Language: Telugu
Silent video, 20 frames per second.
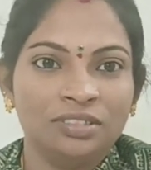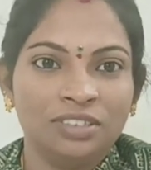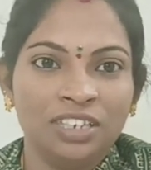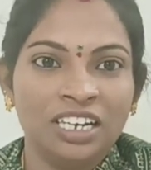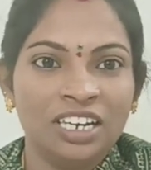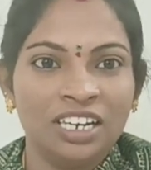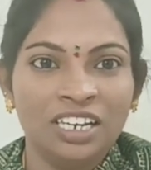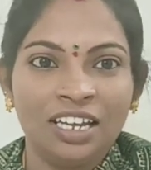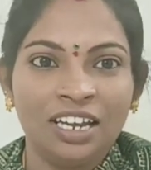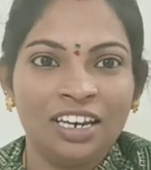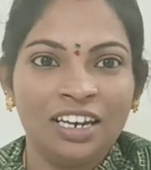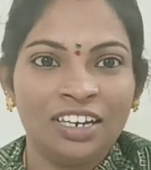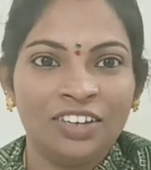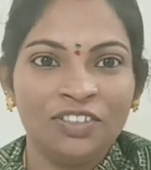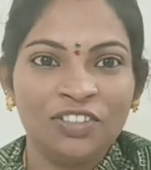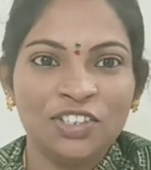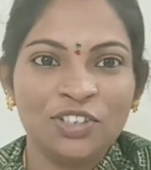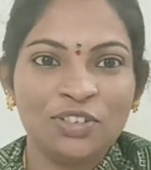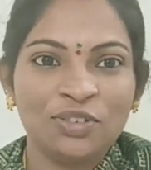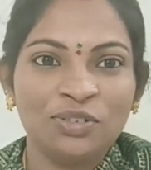నిర్ణయాలు
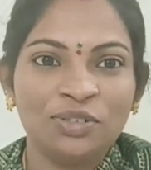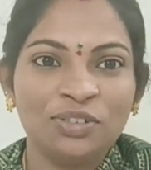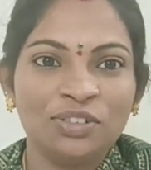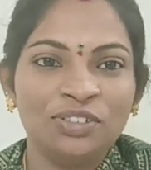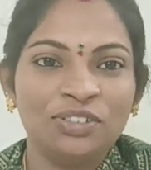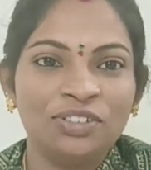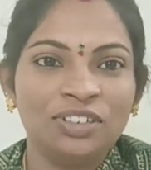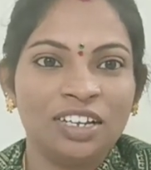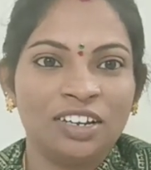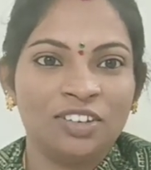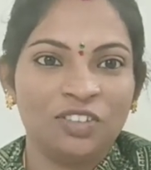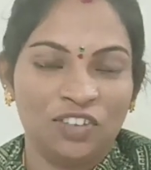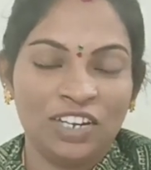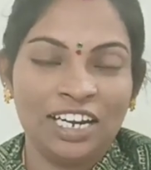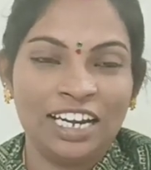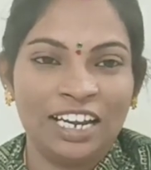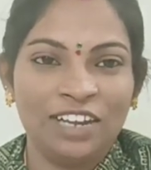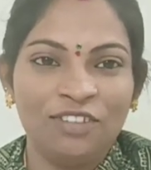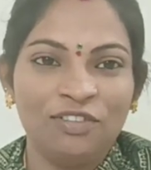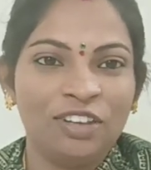అనేవి తీసుకుంటూ ఉంటారు
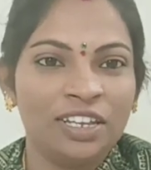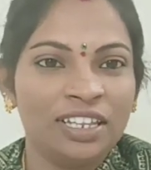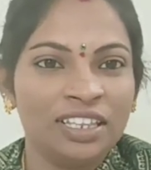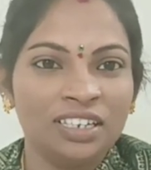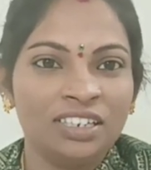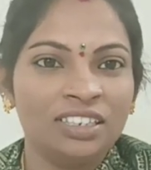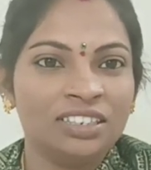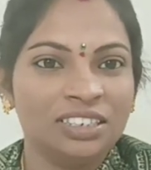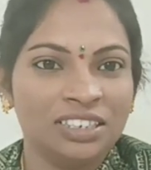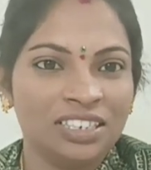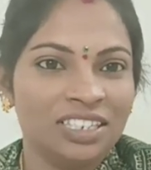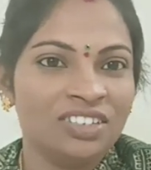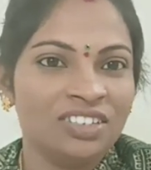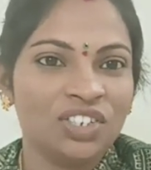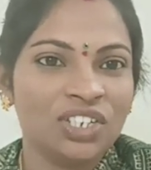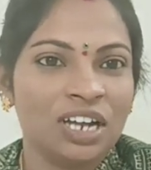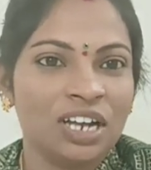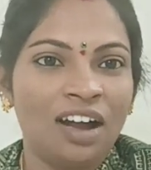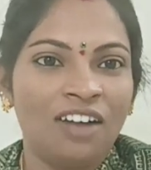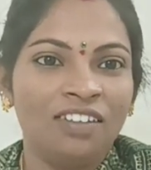వాళ్ళ లైఫ్లో ఏదైనా
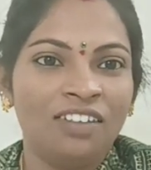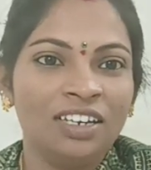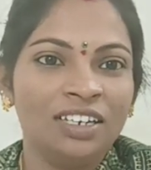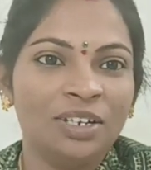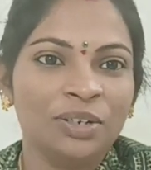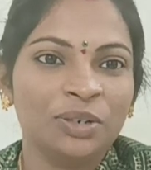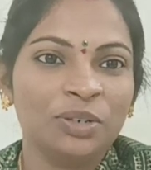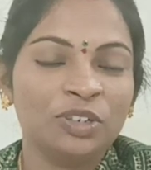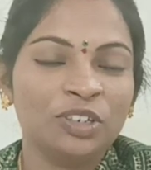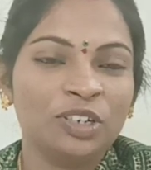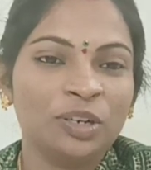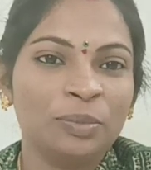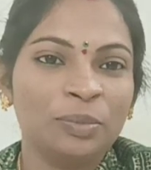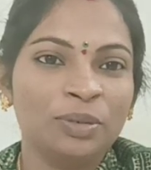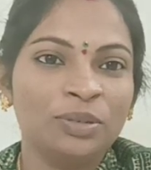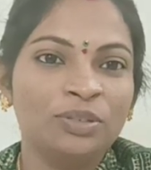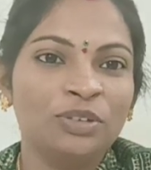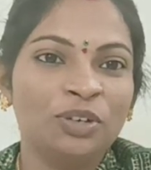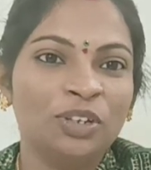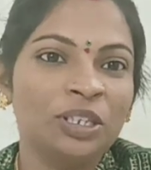చేంజ్ కావాలి
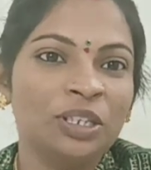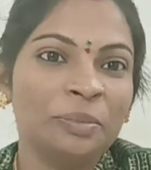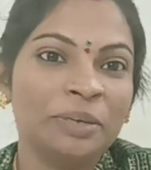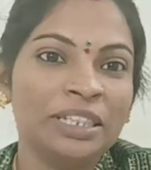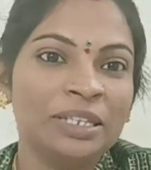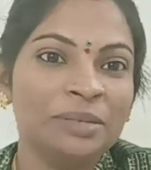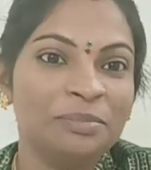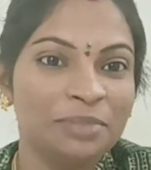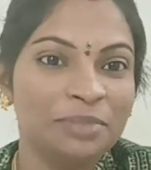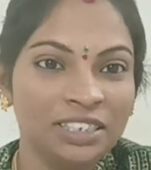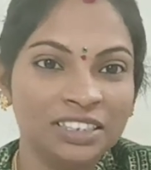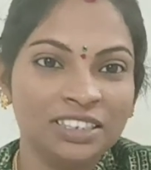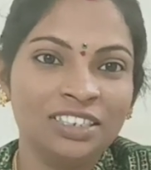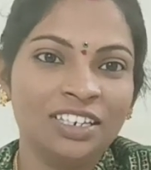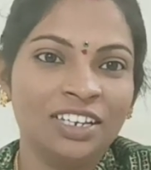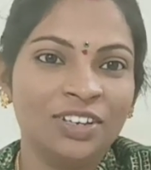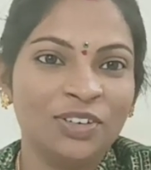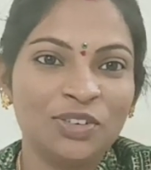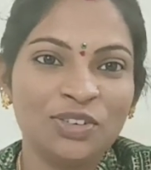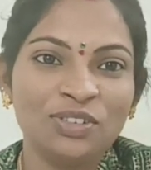అనుకున్నప్పుడు కొంతమంది
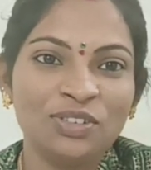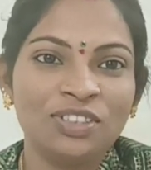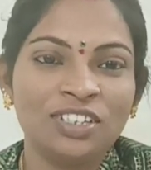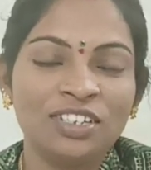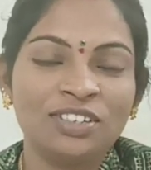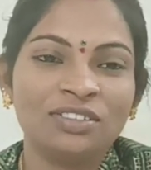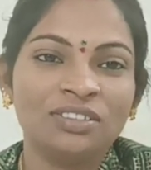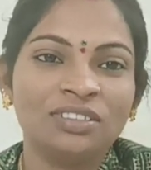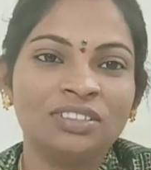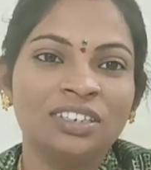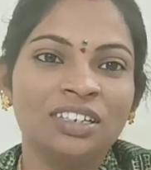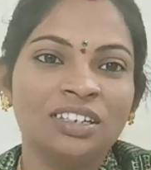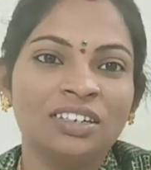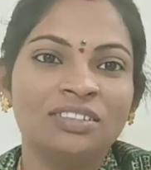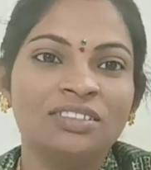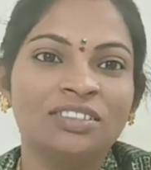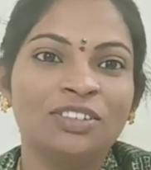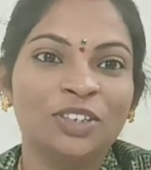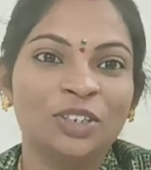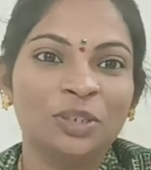బర్త్డే రోజు
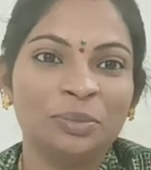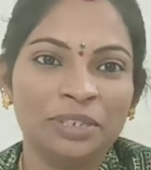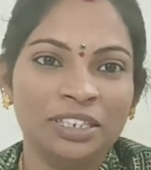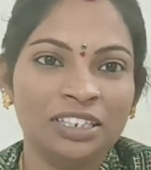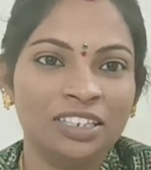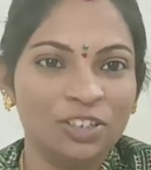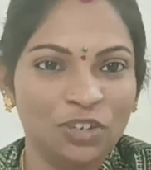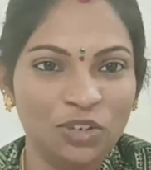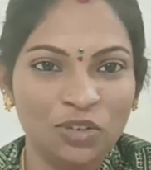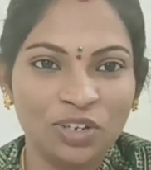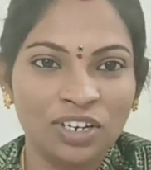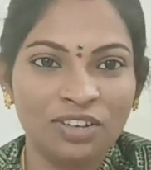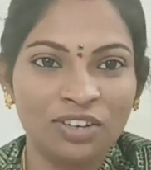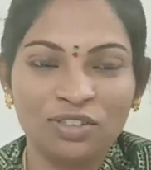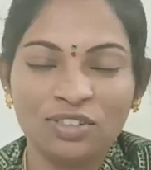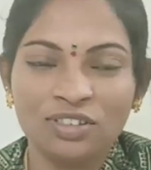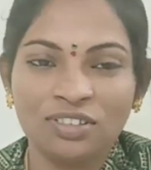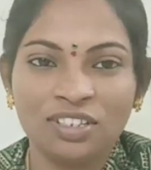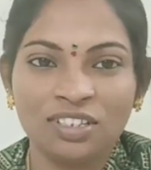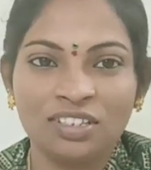తీసుకుంటారు కొంతమంది న్యూ ఇయర్
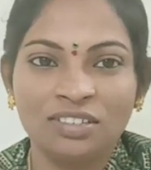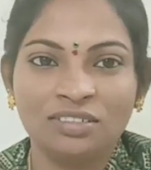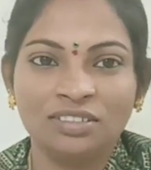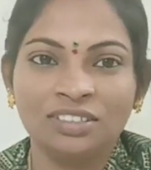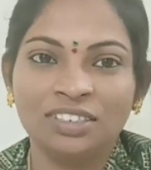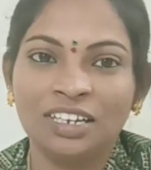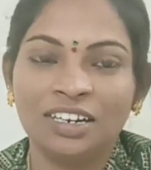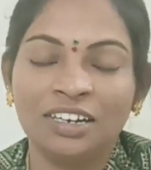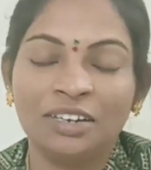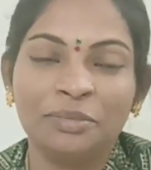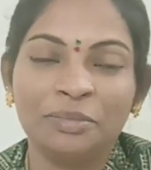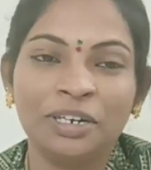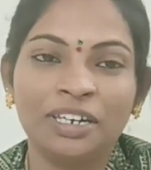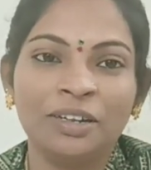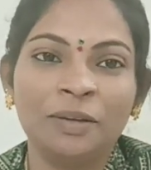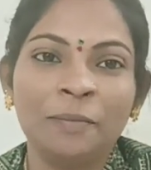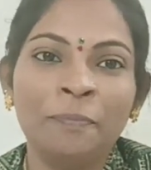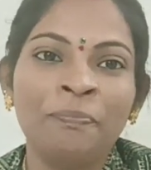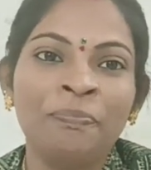రోజు తీసుకుంటారు అనమాట